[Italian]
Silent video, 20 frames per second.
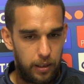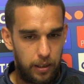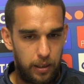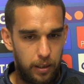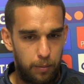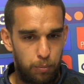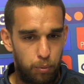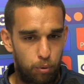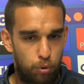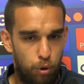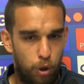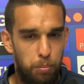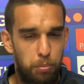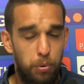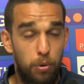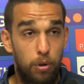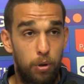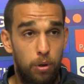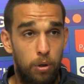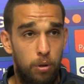eh,
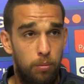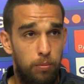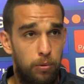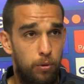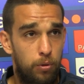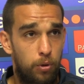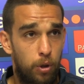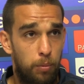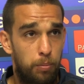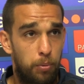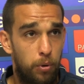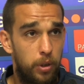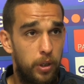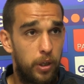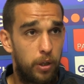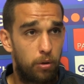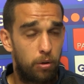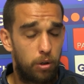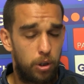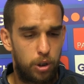purtroppo, purtroppo, gli
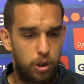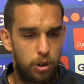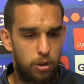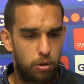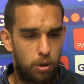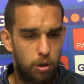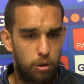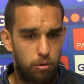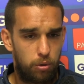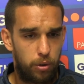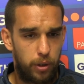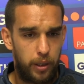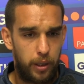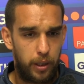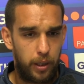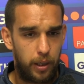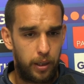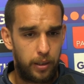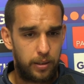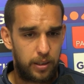errori ci sono
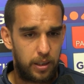e